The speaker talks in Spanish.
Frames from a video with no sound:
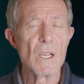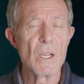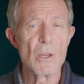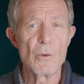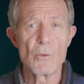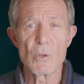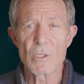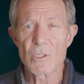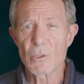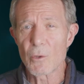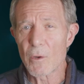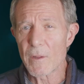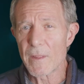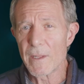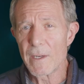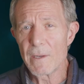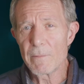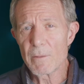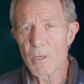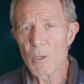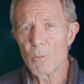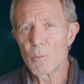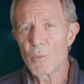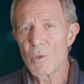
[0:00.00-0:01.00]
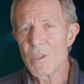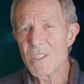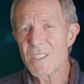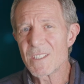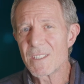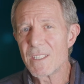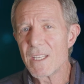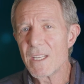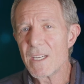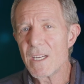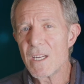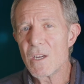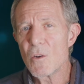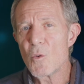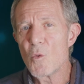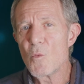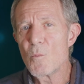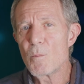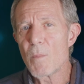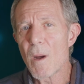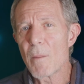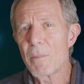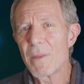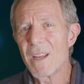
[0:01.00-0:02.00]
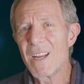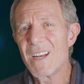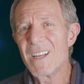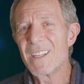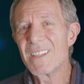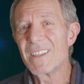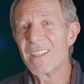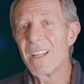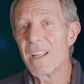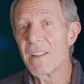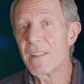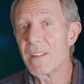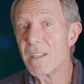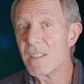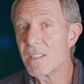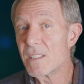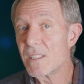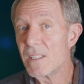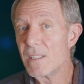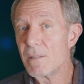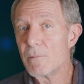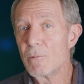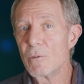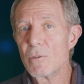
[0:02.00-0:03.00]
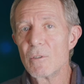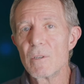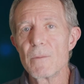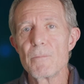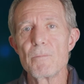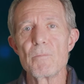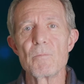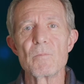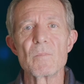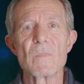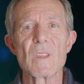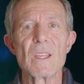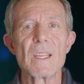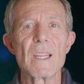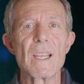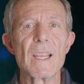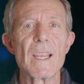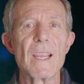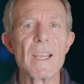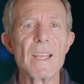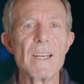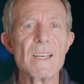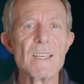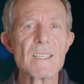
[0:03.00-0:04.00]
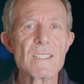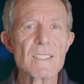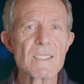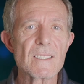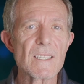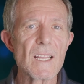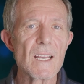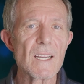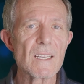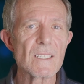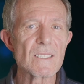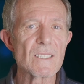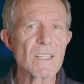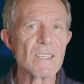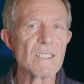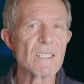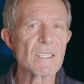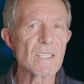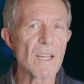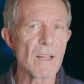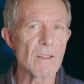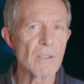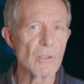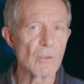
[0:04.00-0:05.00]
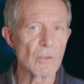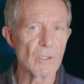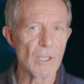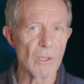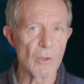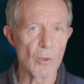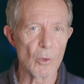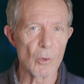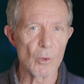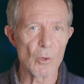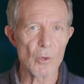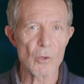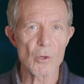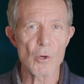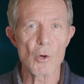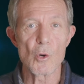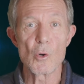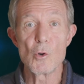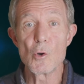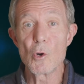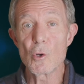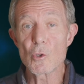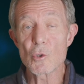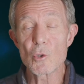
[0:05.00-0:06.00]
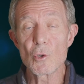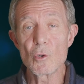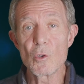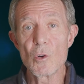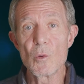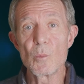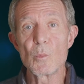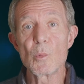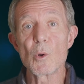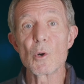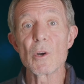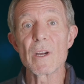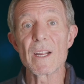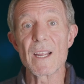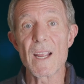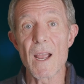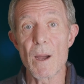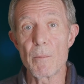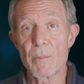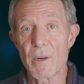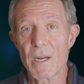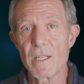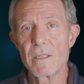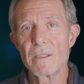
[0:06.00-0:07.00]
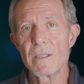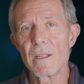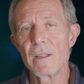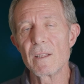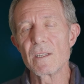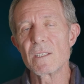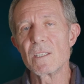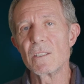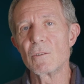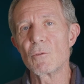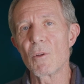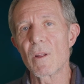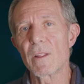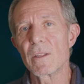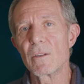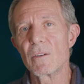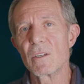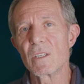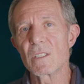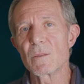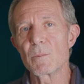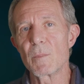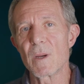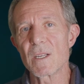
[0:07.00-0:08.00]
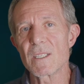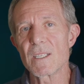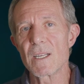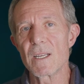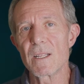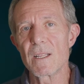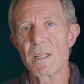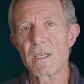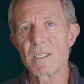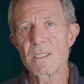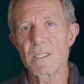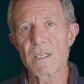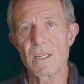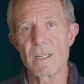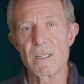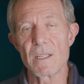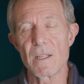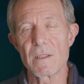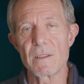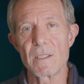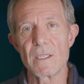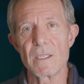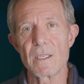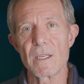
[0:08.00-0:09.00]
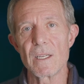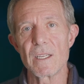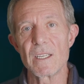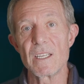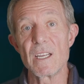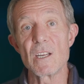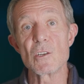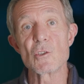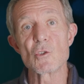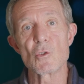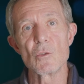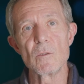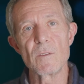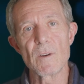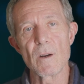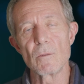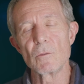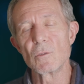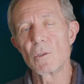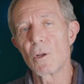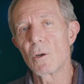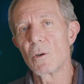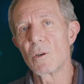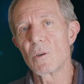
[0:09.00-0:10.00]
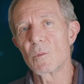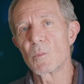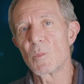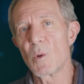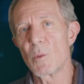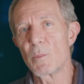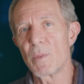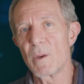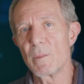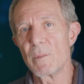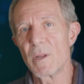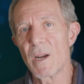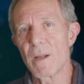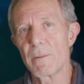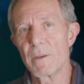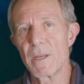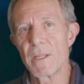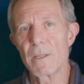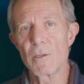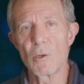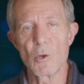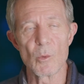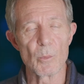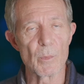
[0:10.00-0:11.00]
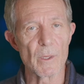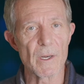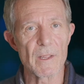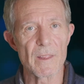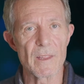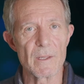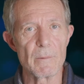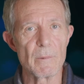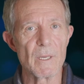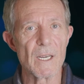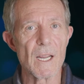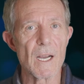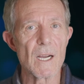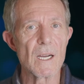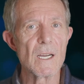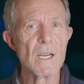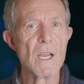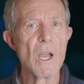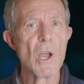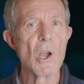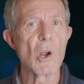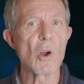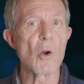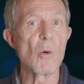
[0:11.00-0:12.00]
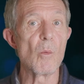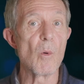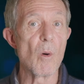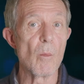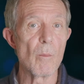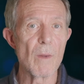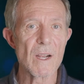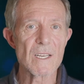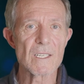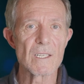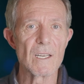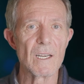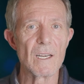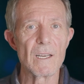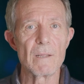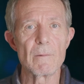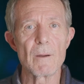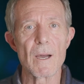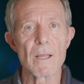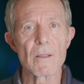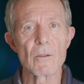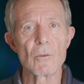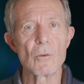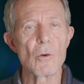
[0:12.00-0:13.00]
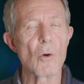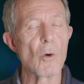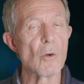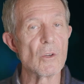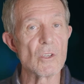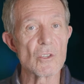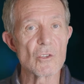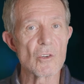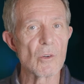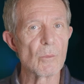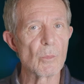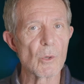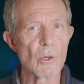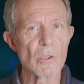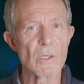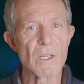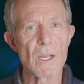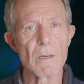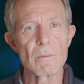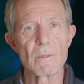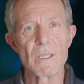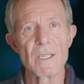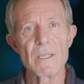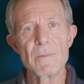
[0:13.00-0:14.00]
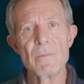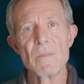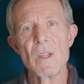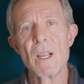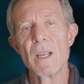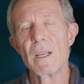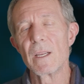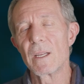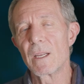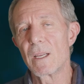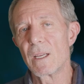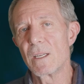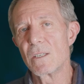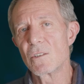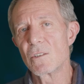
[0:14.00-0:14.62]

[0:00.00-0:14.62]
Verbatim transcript: Nuestro cerebro pues tiene un papel decisivo en esta sensación de dolor. No solo porque aprende de situaciones pasadas, es decir, quien sufra un dolor por primera vez lo percibirá como más elevado o insoportable que